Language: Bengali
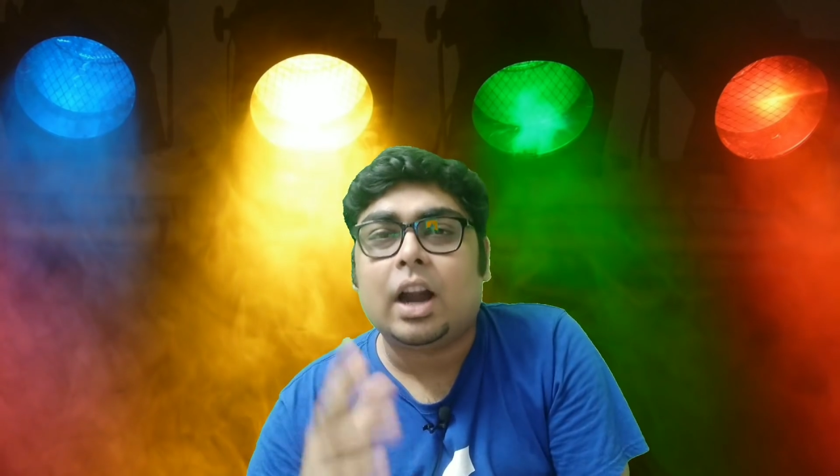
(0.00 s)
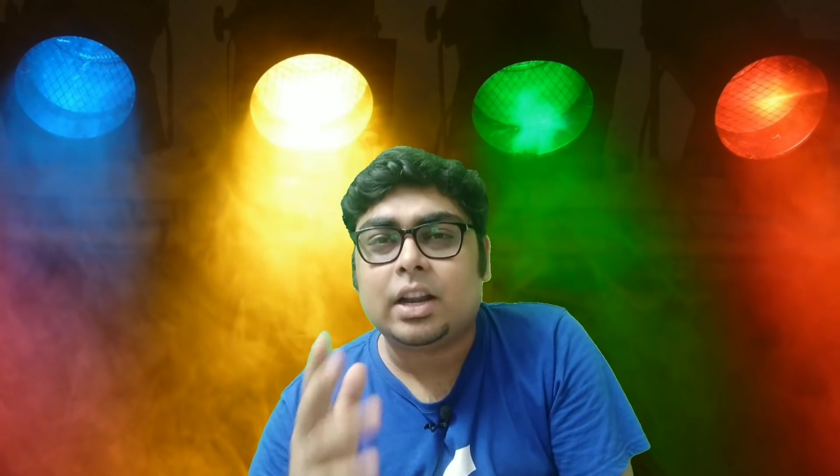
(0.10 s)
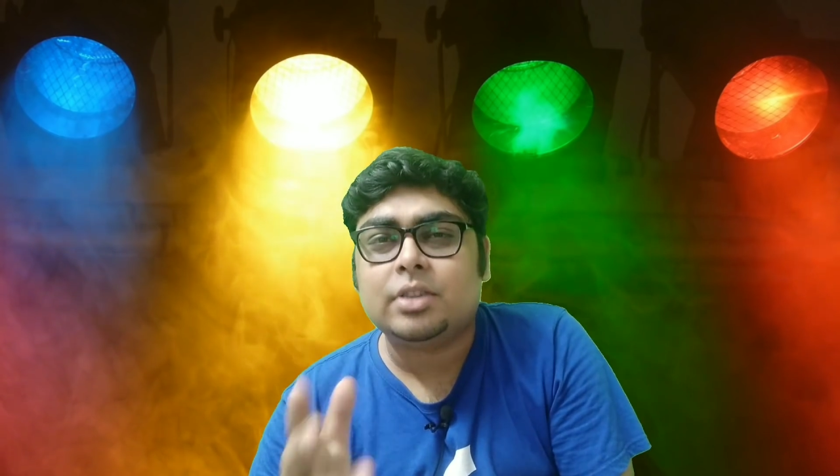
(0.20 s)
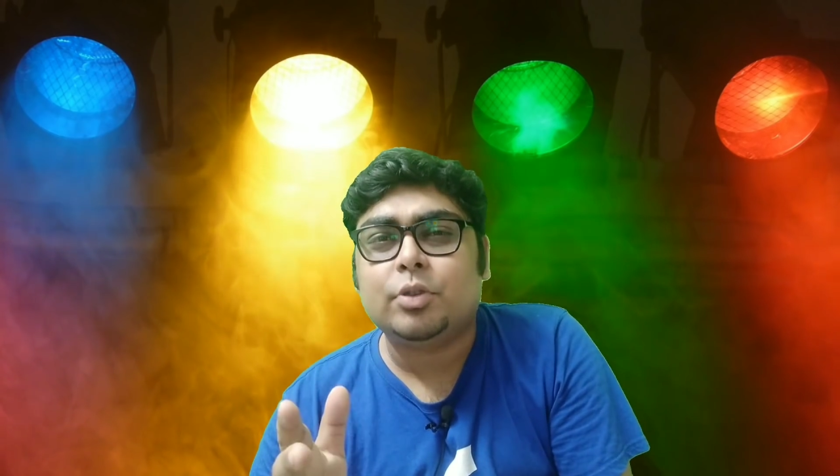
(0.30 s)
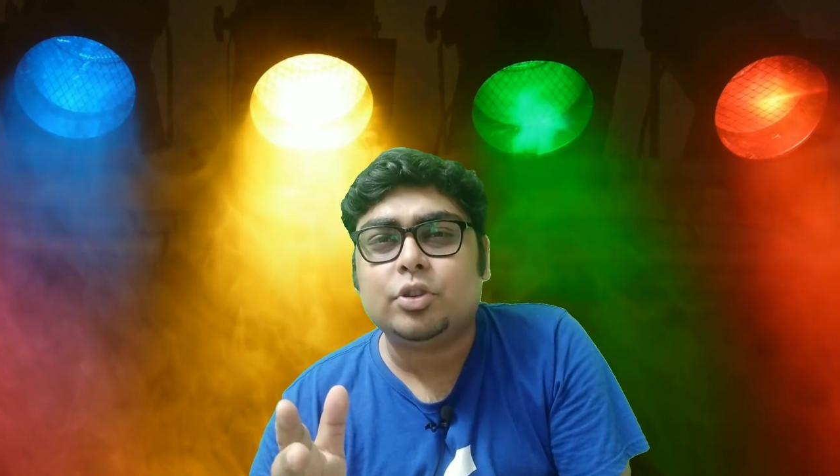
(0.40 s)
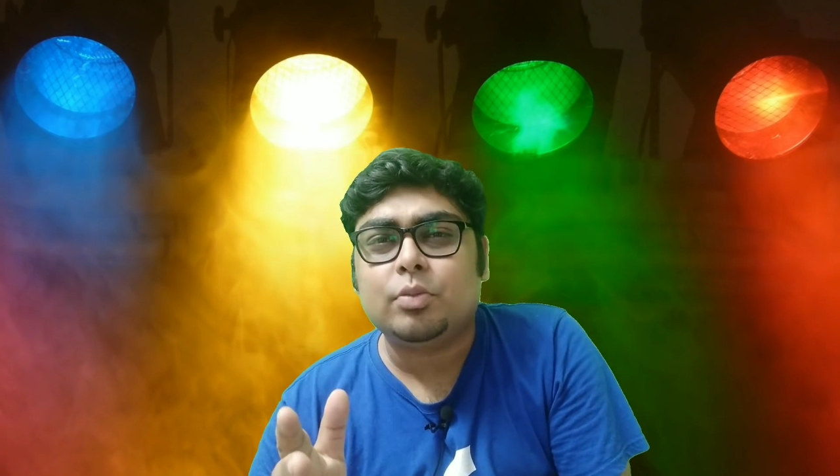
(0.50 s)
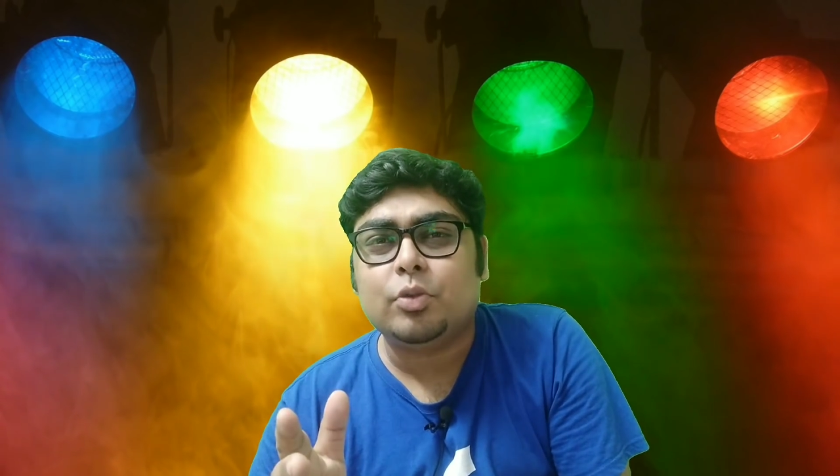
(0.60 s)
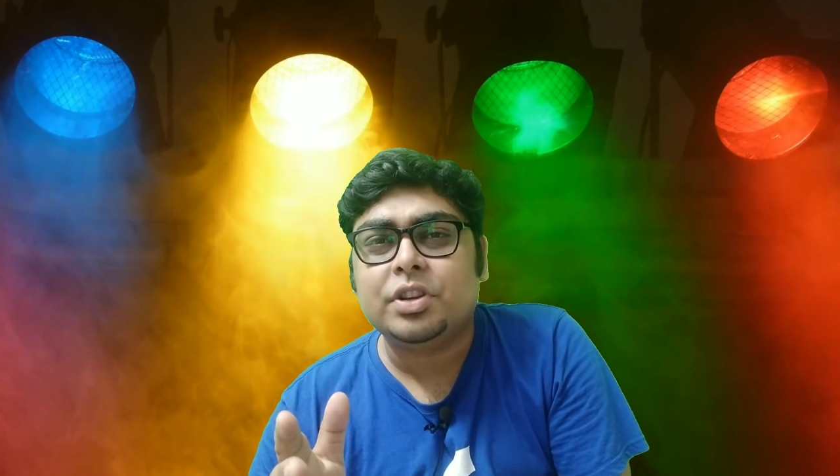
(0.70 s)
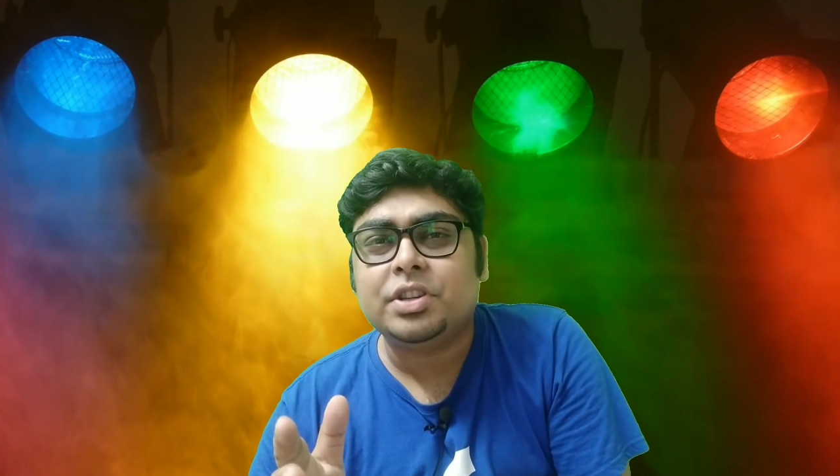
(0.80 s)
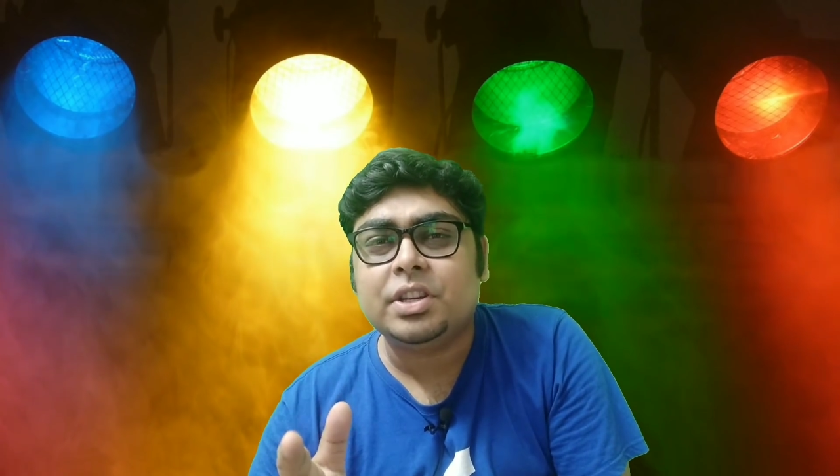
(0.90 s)
আঠাশ বছর
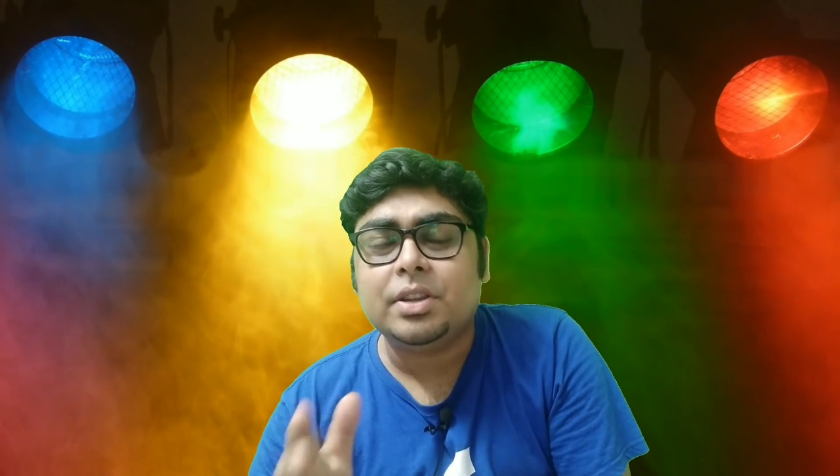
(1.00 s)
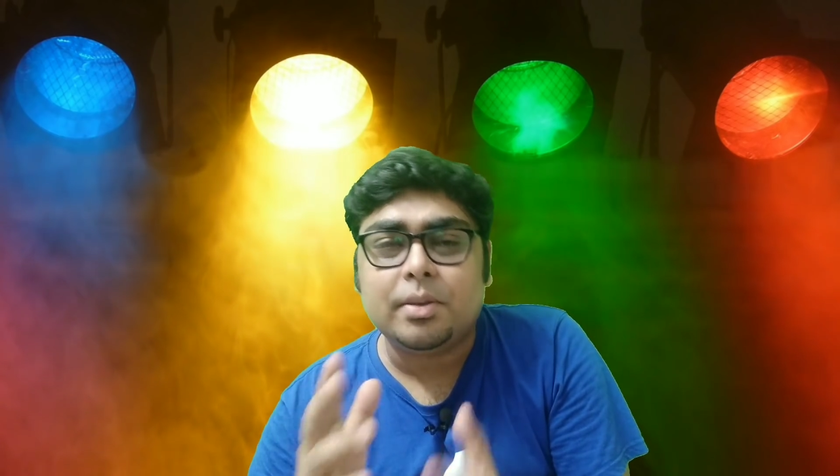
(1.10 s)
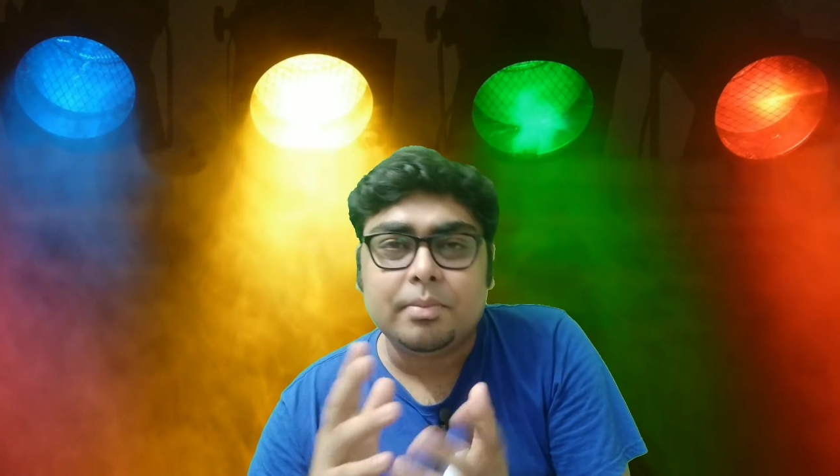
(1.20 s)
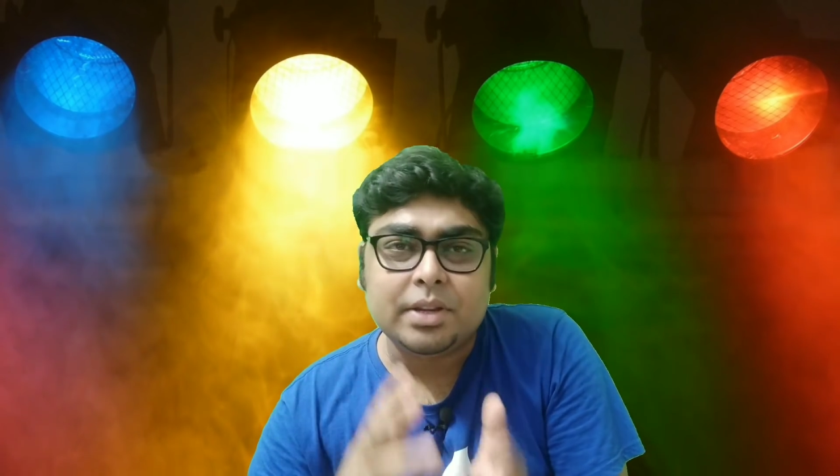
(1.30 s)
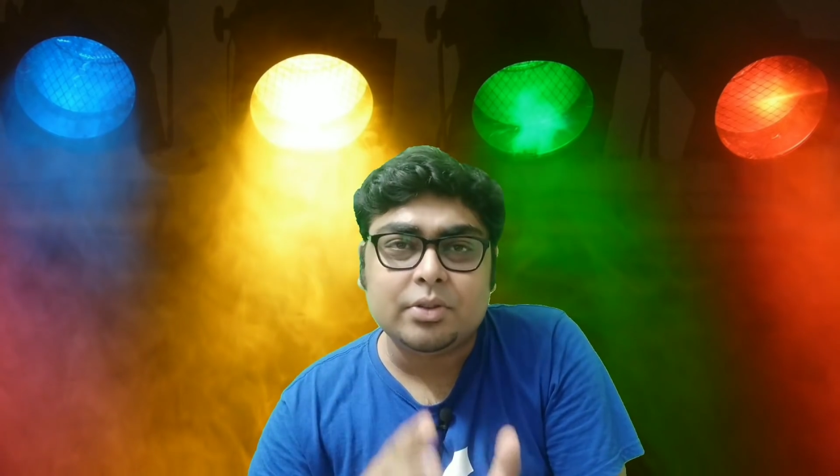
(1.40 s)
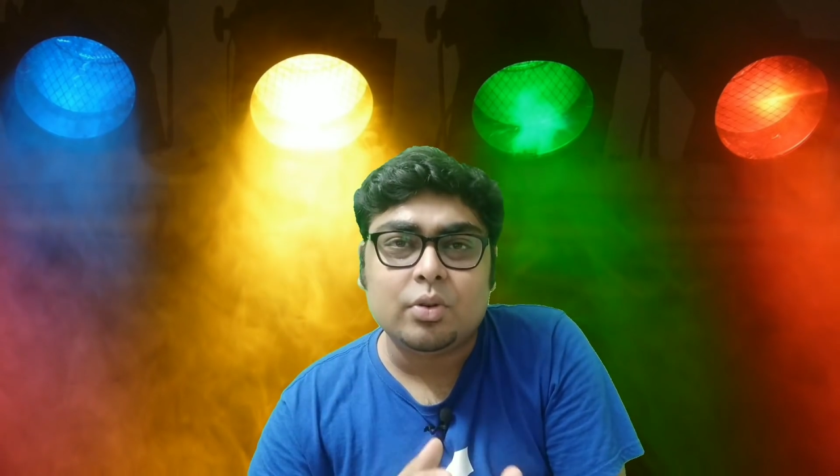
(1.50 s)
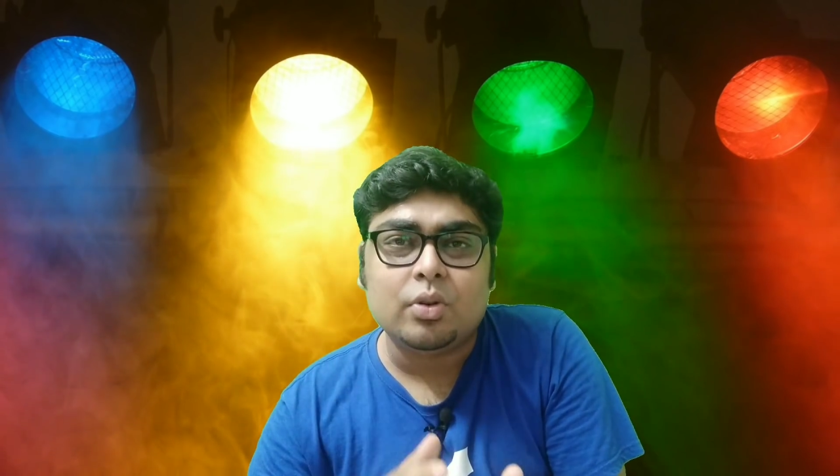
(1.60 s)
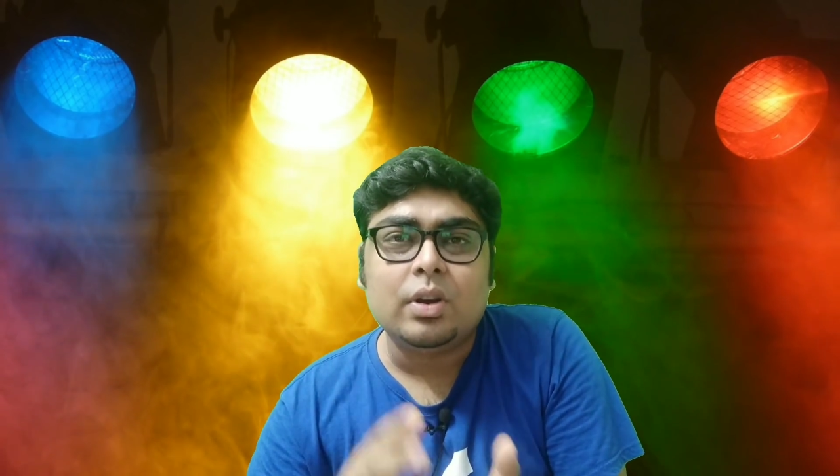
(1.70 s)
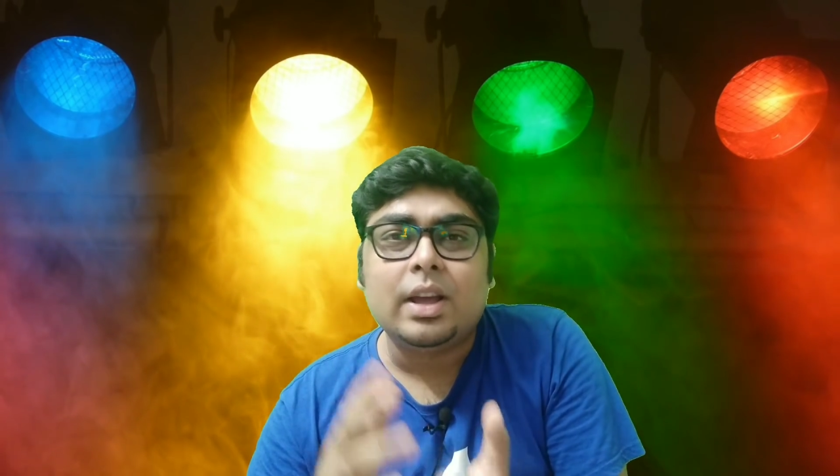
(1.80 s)
বয়সী মিজো